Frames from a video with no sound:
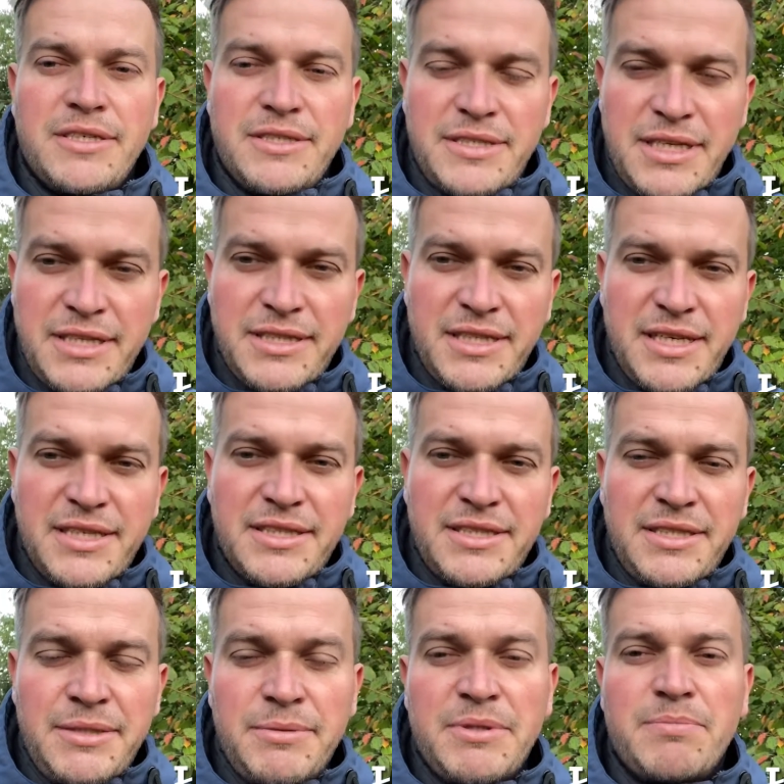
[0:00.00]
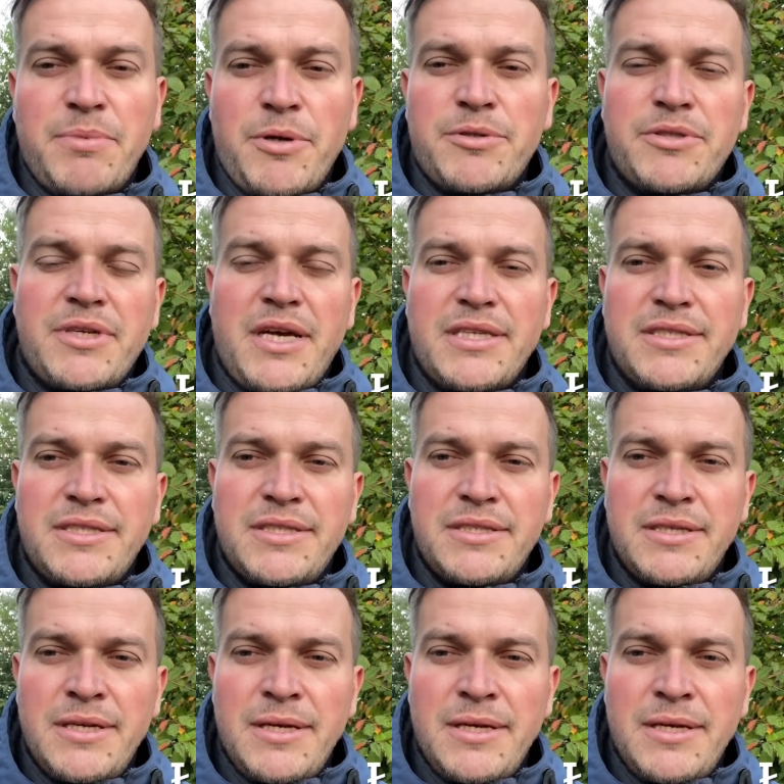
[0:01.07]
chce się z nim spotkać.